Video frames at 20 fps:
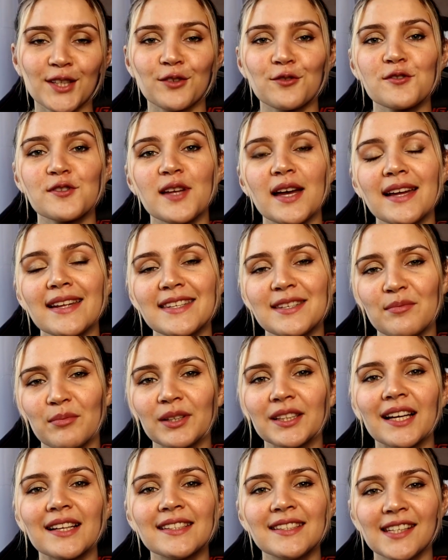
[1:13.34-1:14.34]
ну знаете,
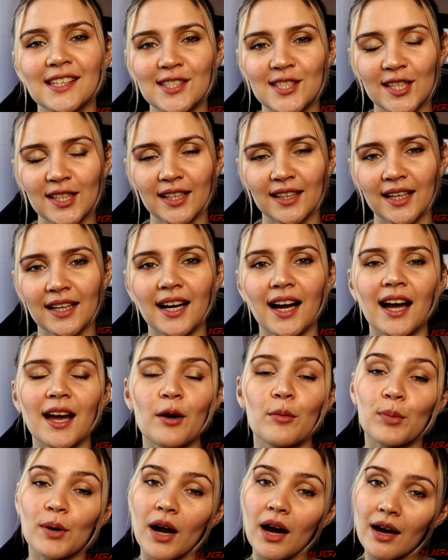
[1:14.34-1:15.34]
молодец, она
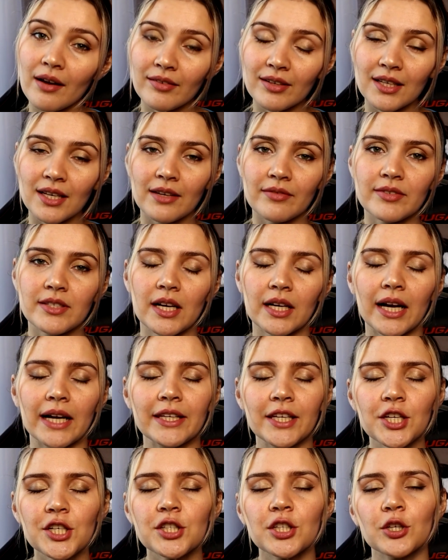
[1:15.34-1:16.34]
такая правильная вся,
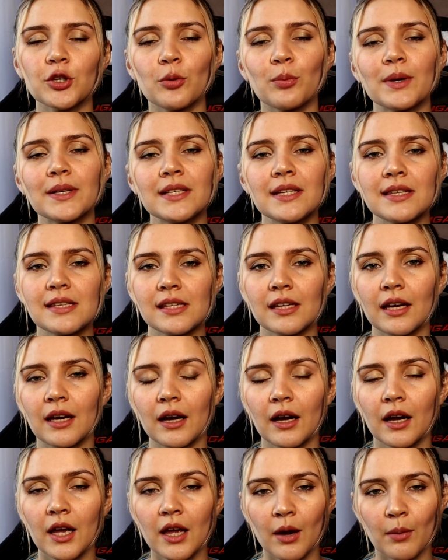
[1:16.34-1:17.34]
конечно, ее
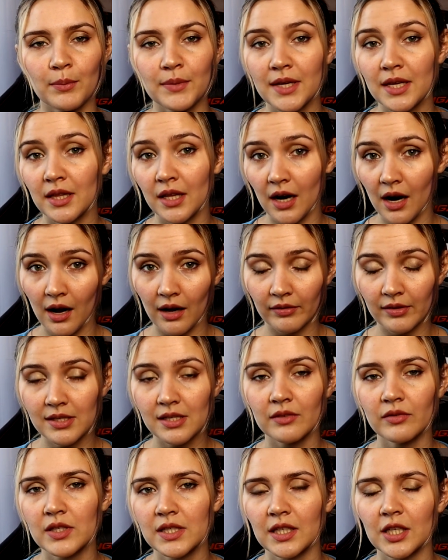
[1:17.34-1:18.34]
позиция мне
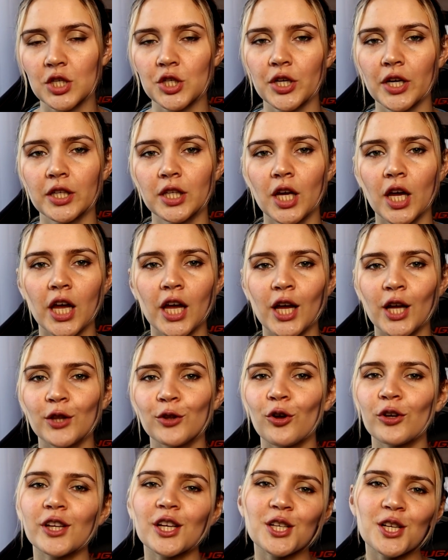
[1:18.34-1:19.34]
нравится, восхищает,
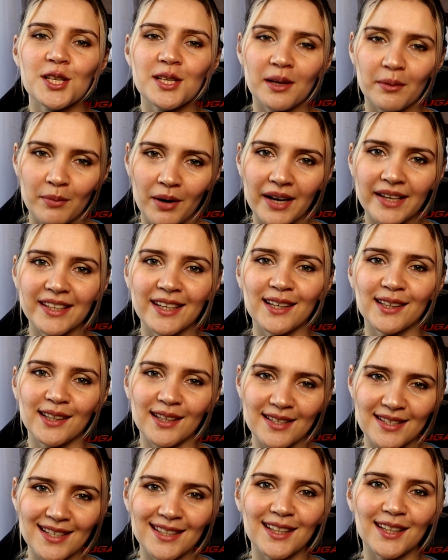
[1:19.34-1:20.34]
но она же сама
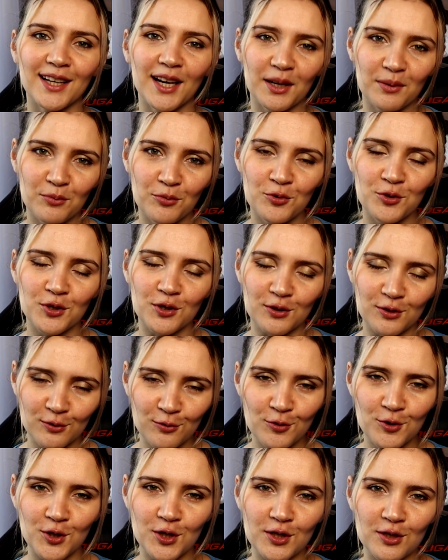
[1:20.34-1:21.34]
ела из этой кормушки,
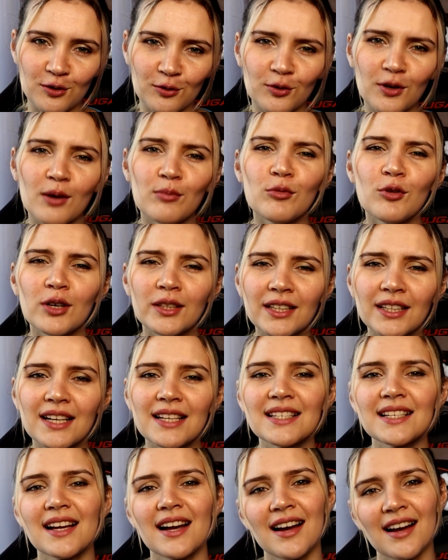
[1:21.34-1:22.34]
слушайте, ну кому она
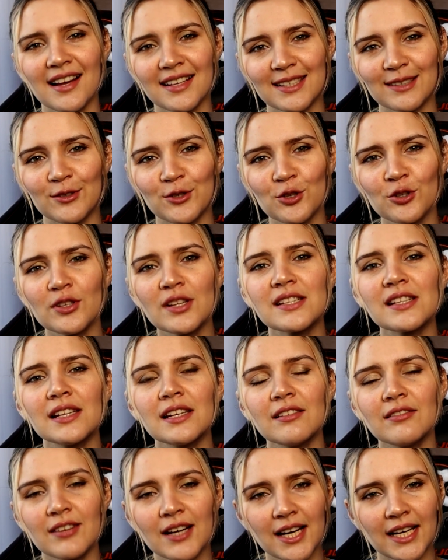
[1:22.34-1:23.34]
рассказывает, что она
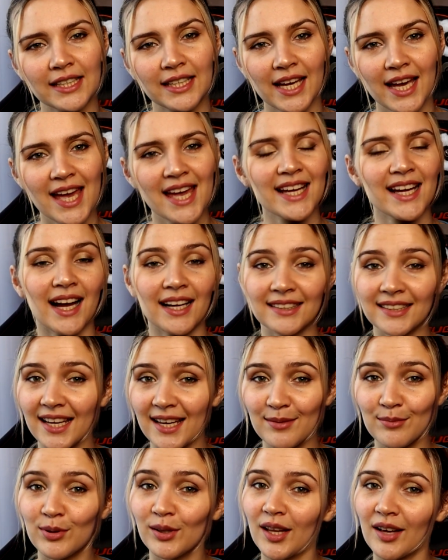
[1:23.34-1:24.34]
заливает?
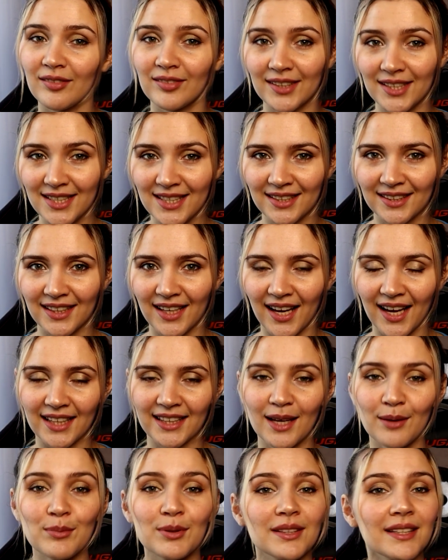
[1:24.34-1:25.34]
Когда ей было выгодно,
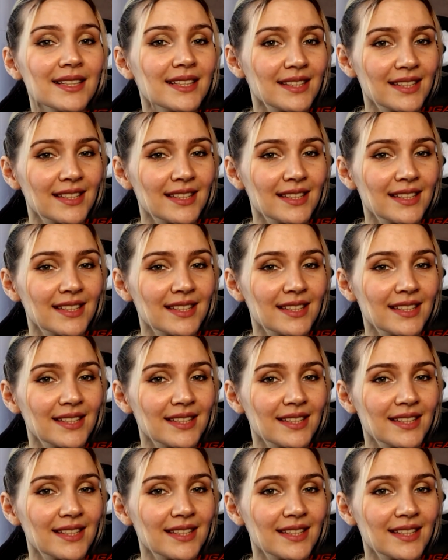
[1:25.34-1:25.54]
она была